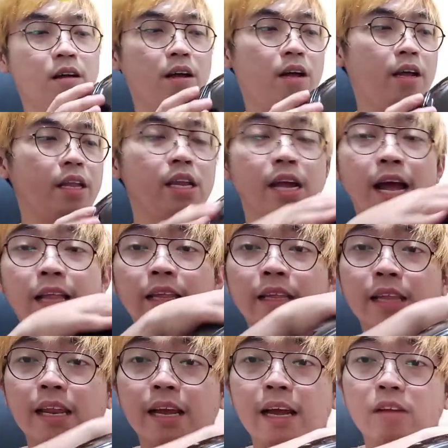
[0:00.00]
Uh,
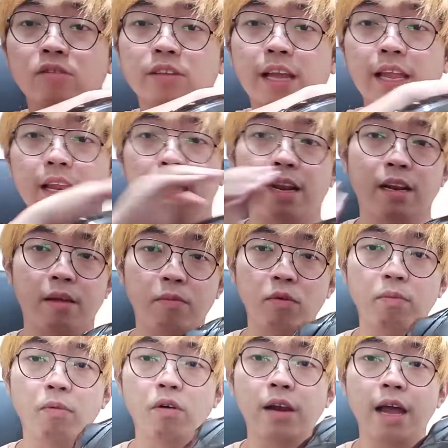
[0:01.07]
iningatan talaga ng seller.
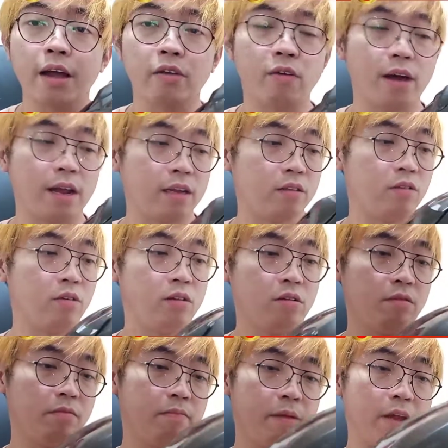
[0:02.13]
Nabugbog lang yung
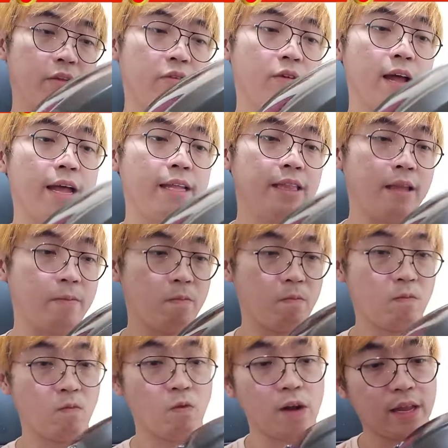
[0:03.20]
karton, pero yung
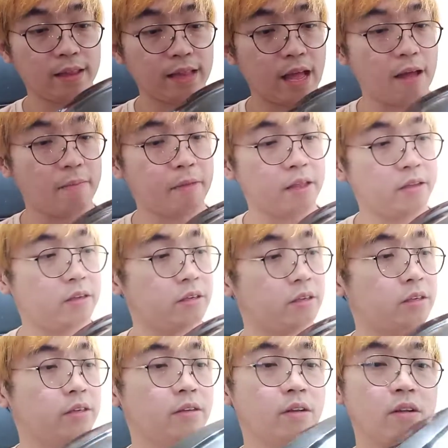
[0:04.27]
item, walang
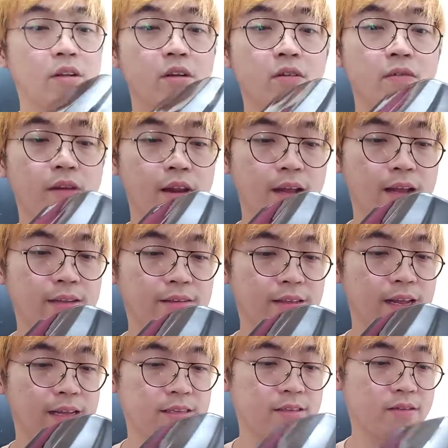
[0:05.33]
damage. Walang
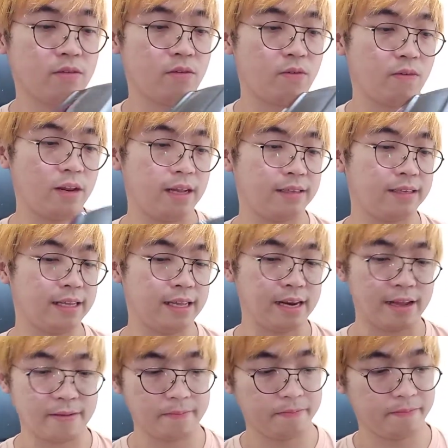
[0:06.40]
gasgas, walang
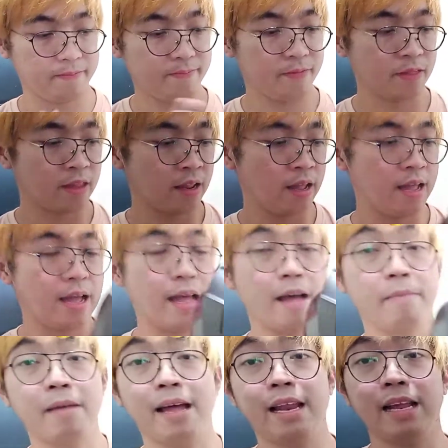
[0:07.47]
sira.
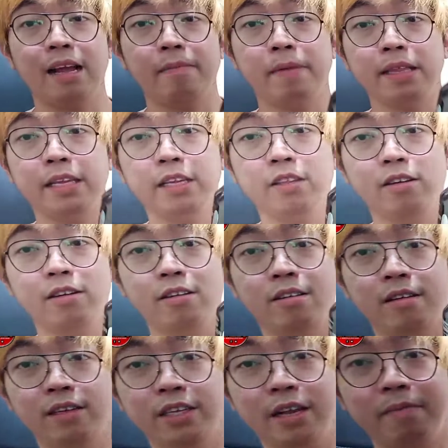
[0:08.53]
Ang mahalaga pa dito, no?